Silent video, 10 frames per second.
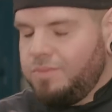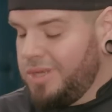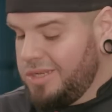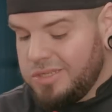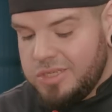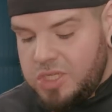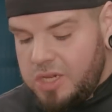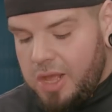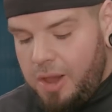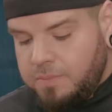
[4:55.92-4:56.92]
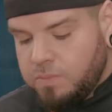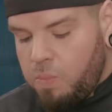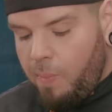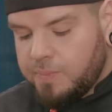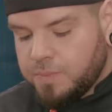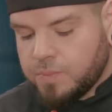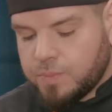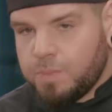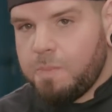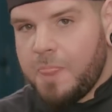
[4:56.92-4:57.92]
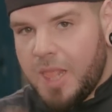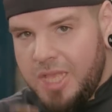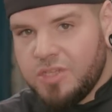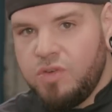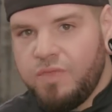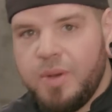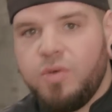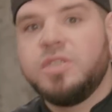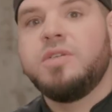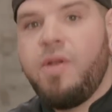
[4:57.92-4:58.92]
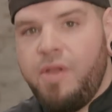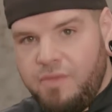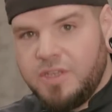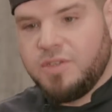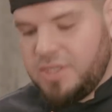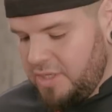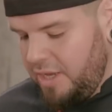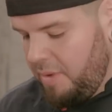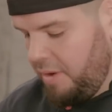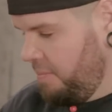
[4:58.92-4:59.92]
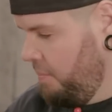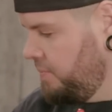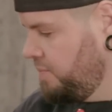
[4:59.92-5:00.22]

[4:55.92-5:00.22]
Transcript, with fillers: Das ist richtig lecker. Jetzt gucken wir mal kurz, was unser Steak macht.